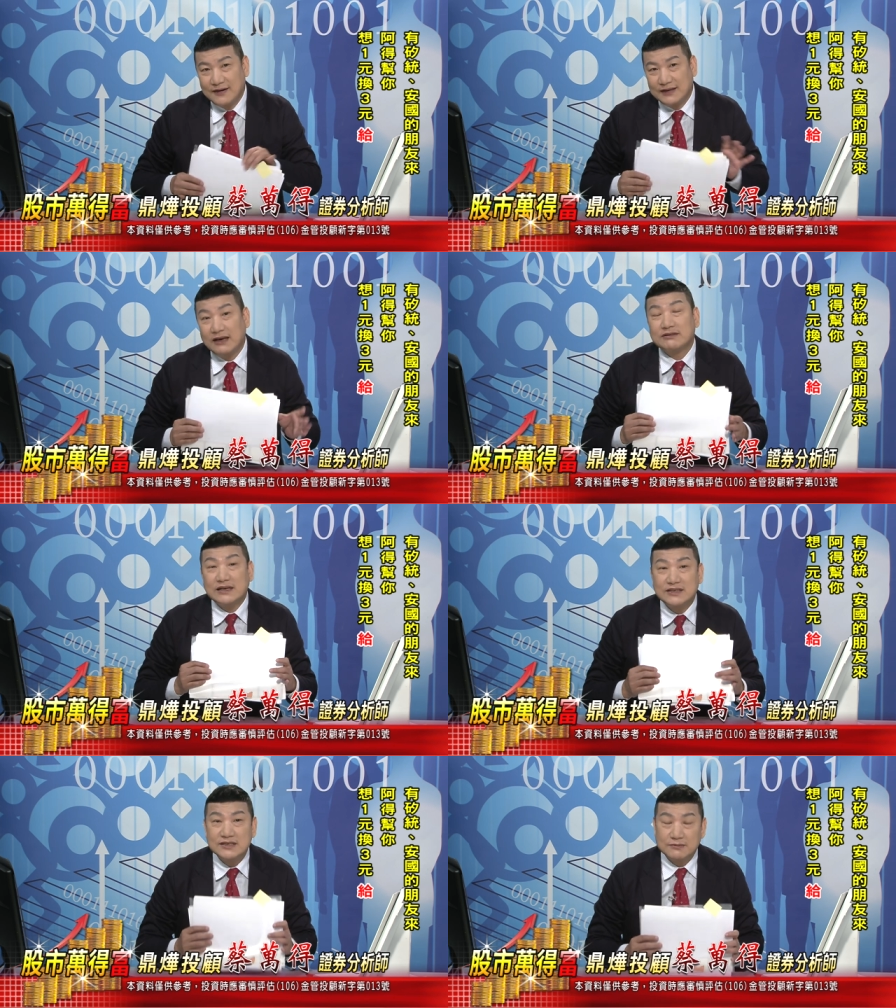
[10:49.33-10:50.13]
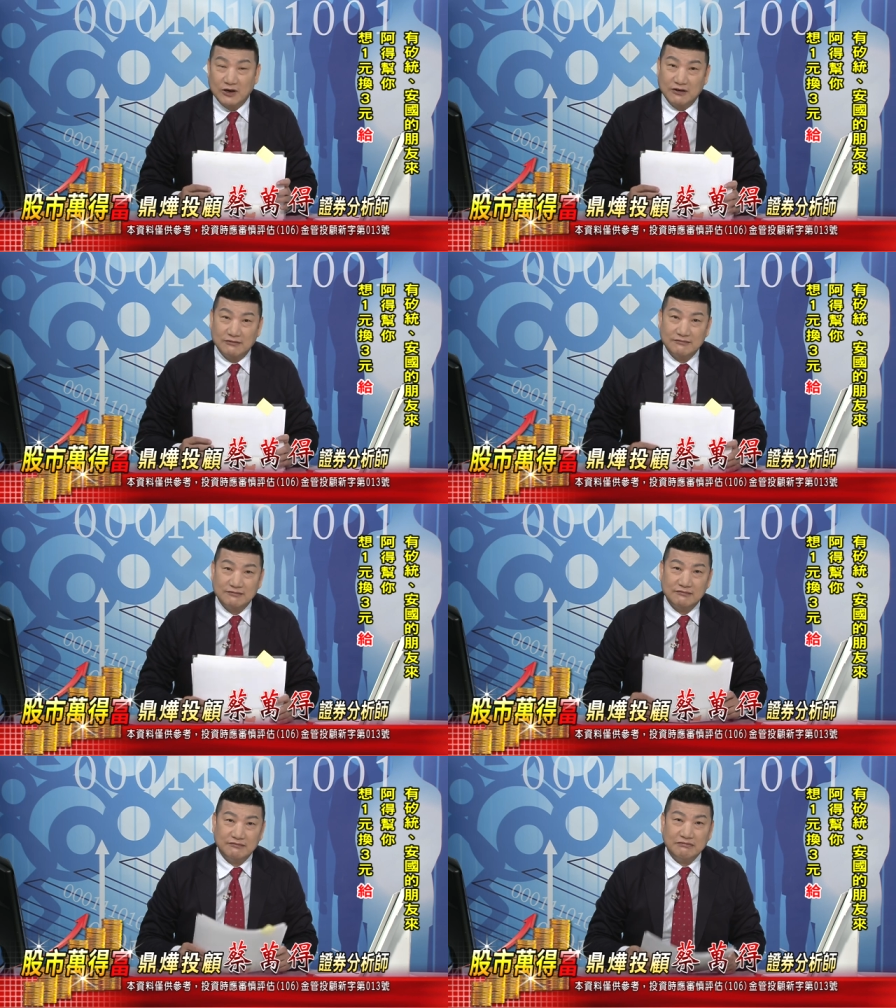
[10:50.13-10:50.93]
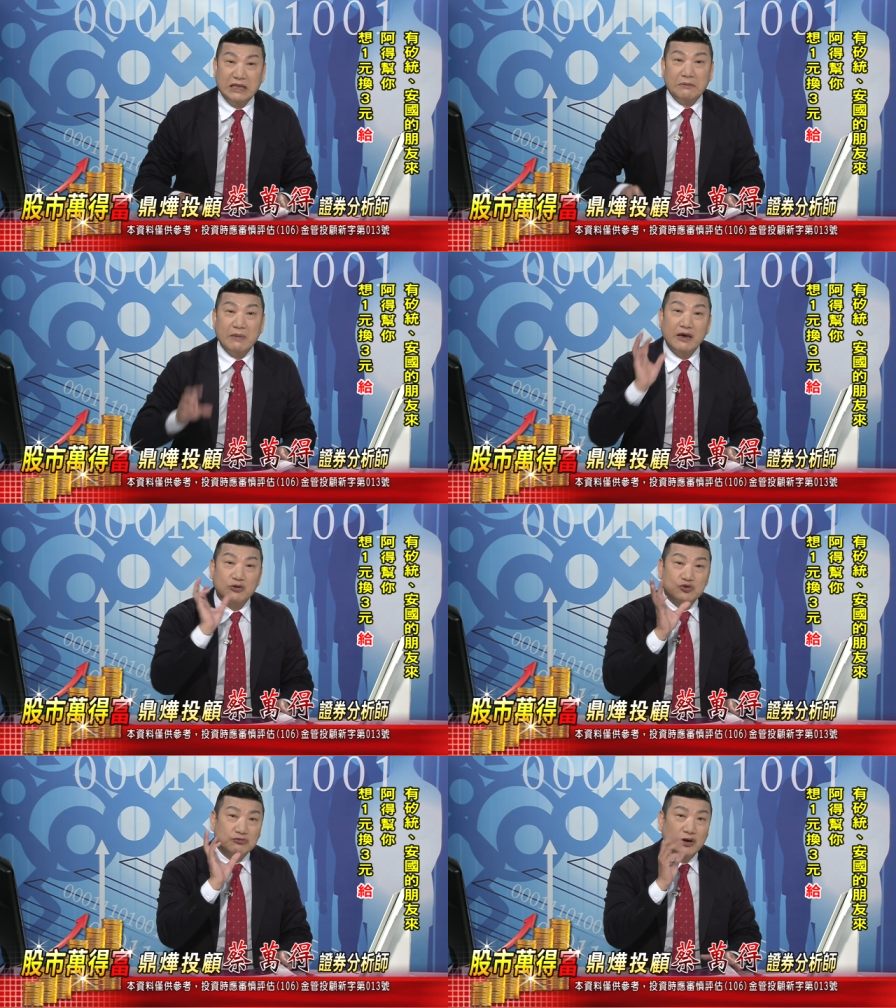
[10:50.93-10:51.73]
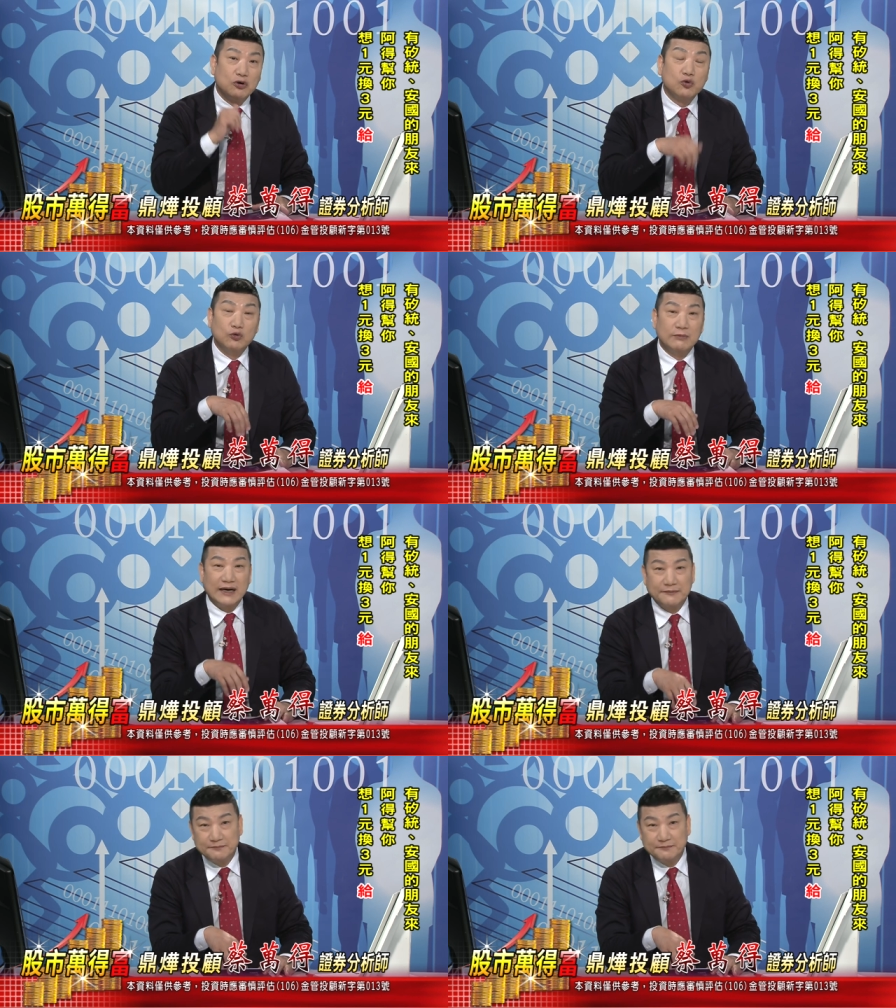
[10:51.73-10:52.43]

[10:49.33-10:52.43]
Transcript: 你要担心什么？你没有主流股嘛？